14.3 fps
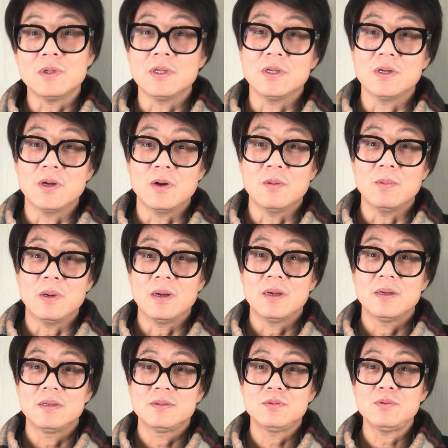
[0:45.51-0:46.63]
你知道吗？
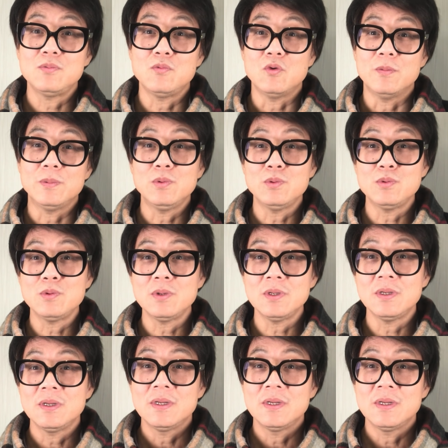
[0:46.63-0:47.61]
就是我们都说